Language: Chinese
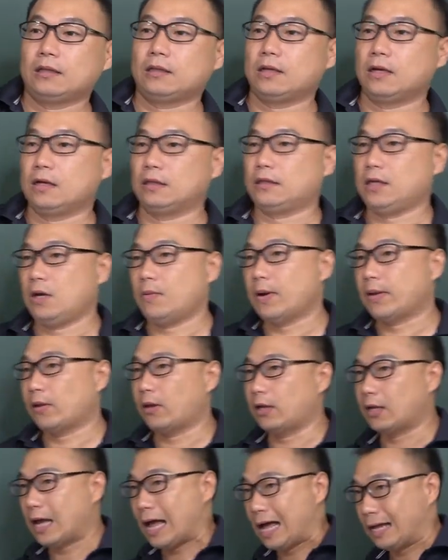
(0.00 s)
的第一位
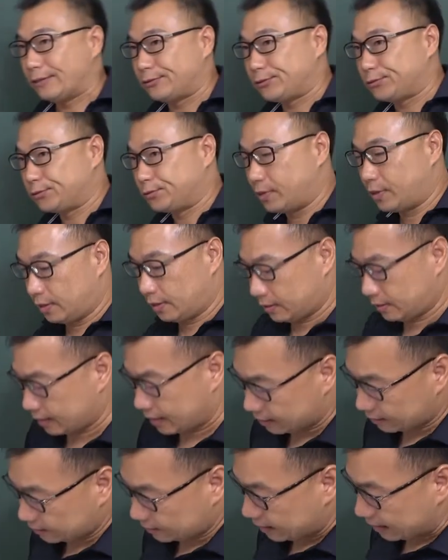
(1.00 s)
同学叫阿竹哦，
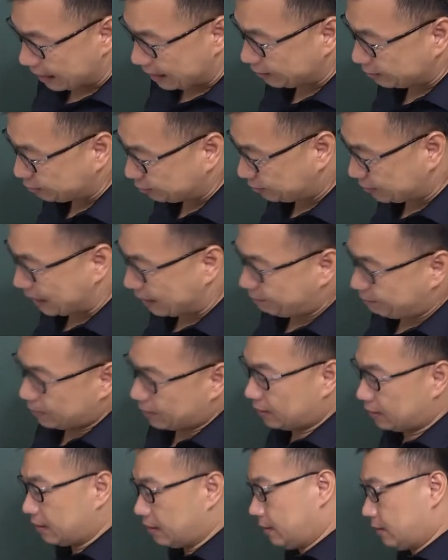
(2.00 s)
他是阿竹、阿
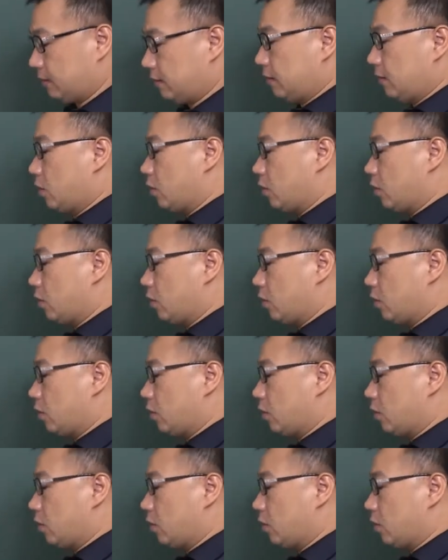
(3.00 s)
本跟